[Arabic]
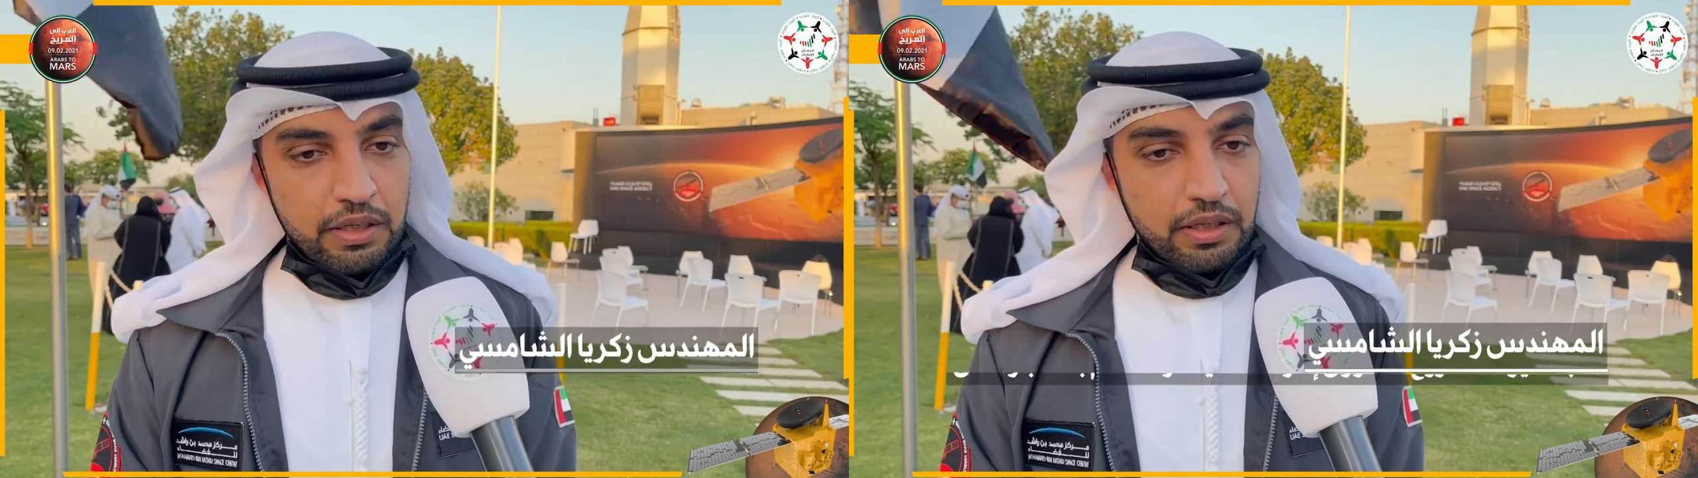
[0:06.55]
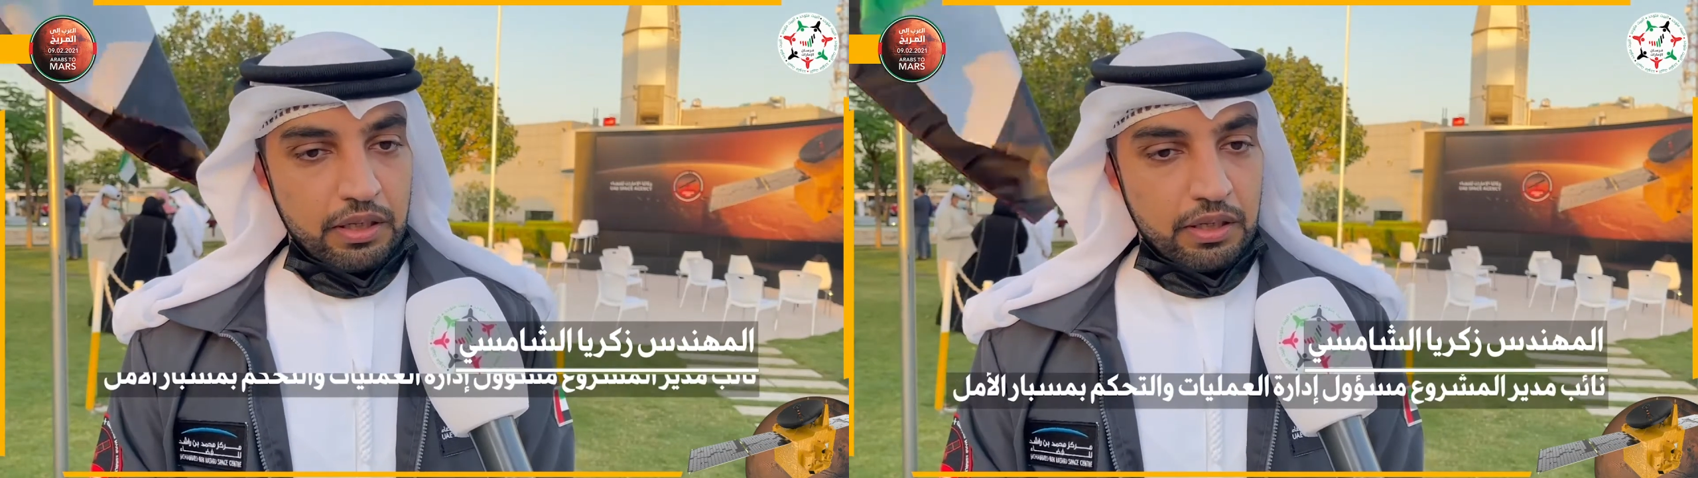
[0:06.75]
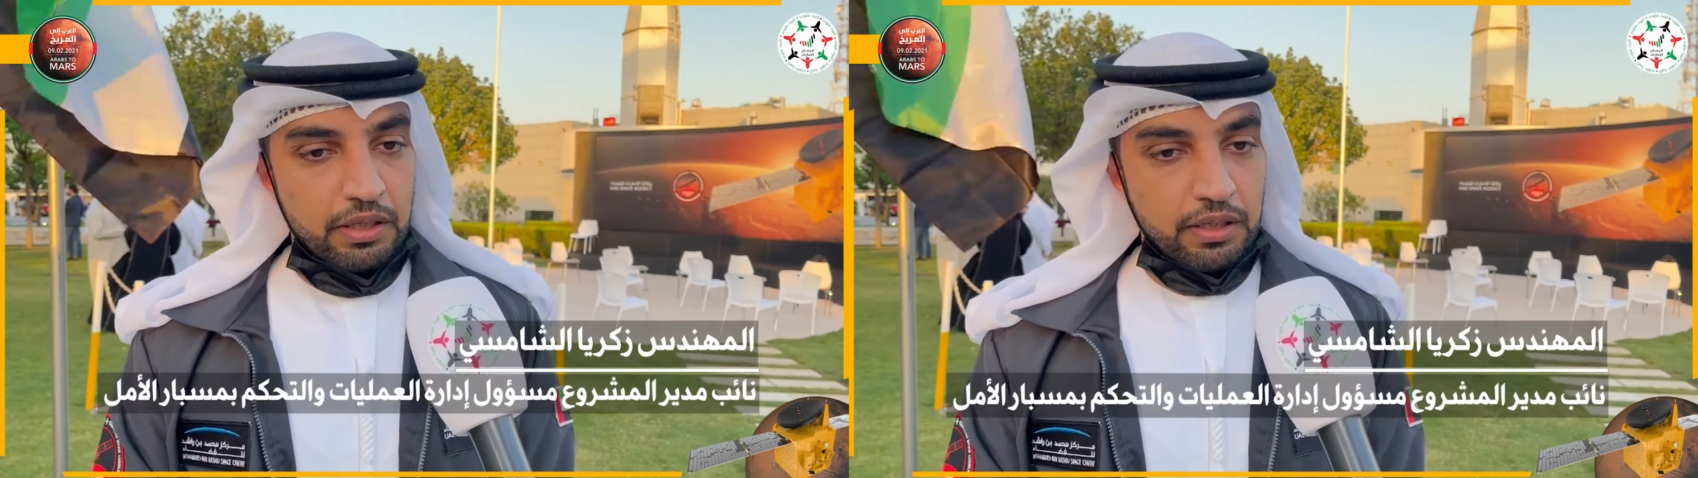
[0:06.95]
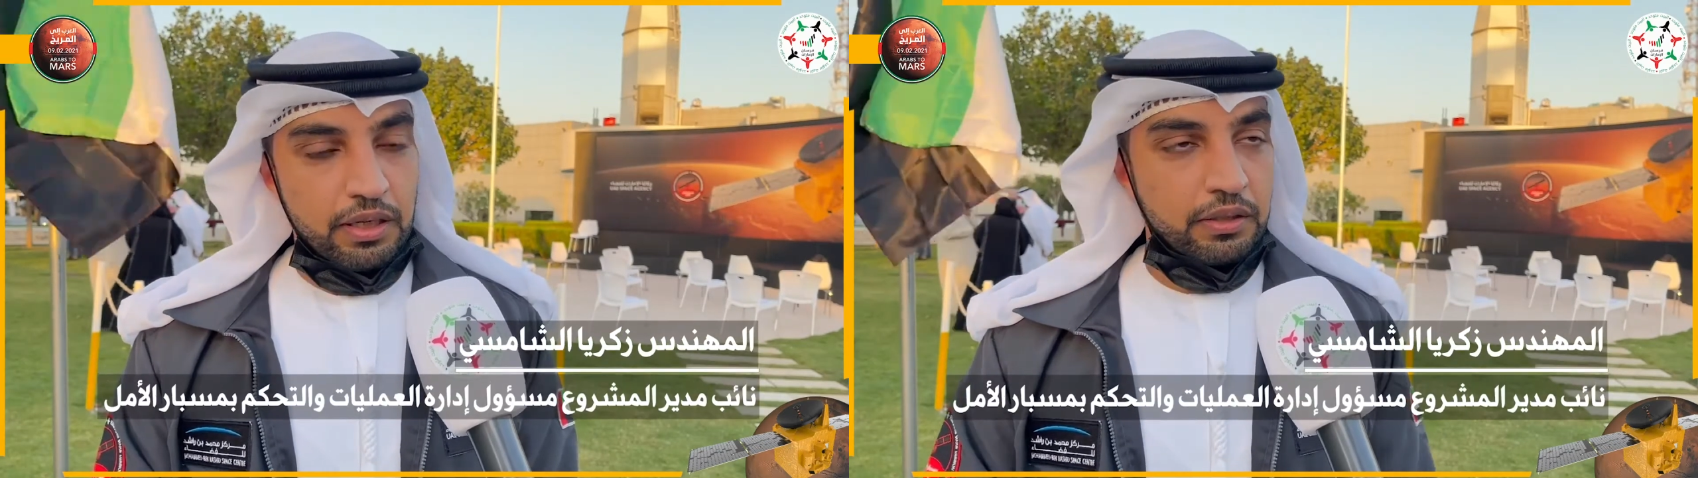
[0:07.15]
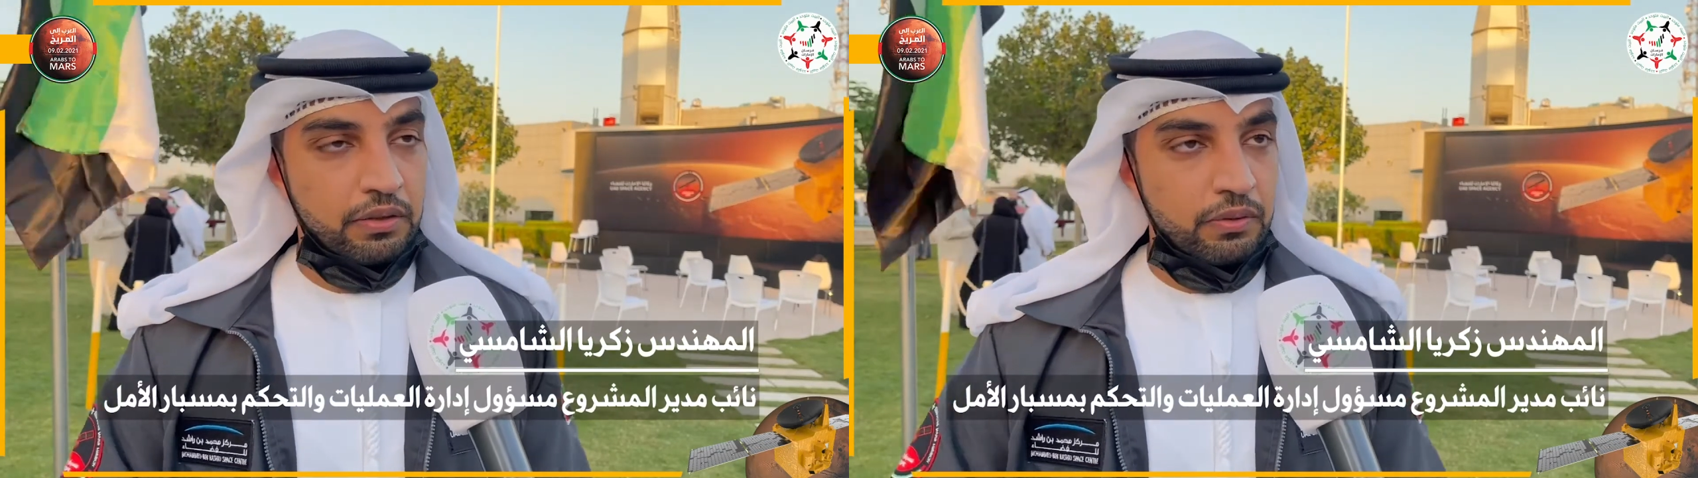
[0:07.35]
آه،
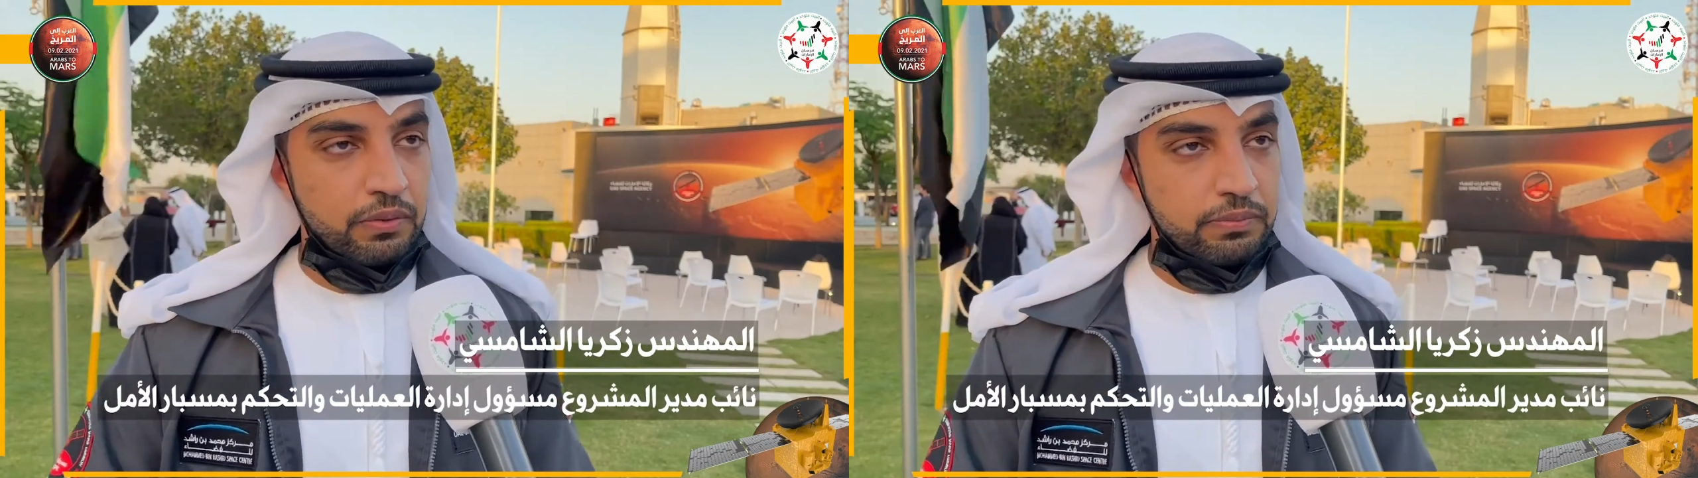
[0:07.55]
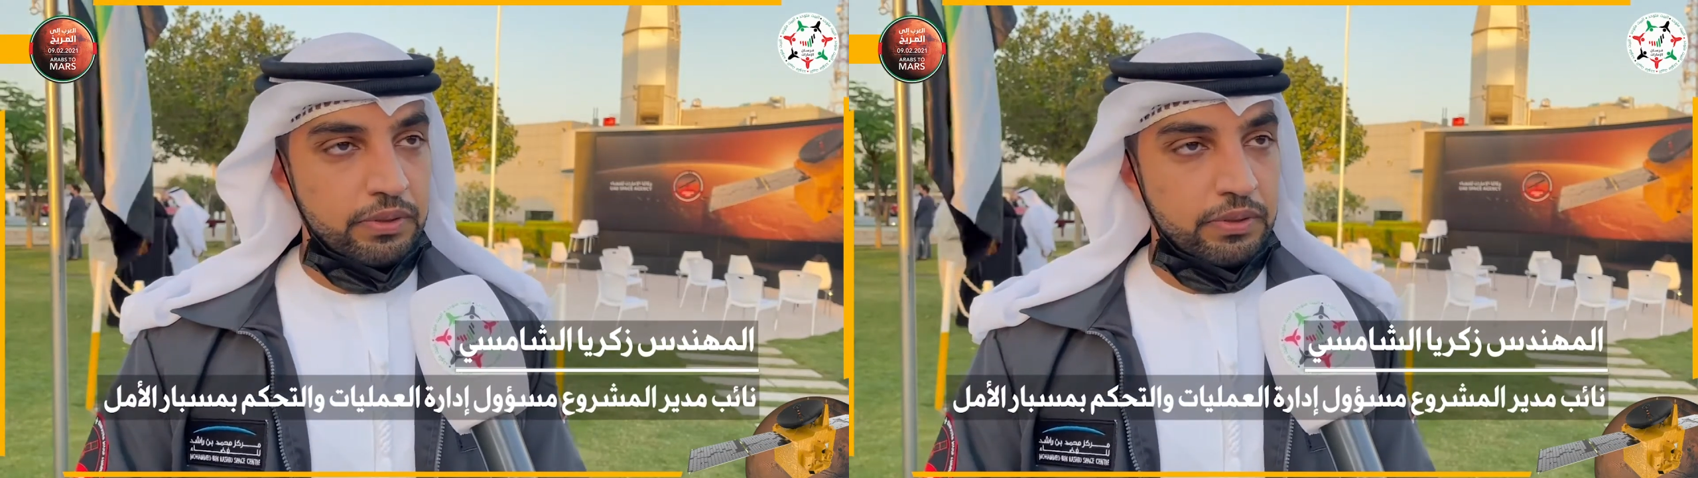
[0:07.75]
راح نقوم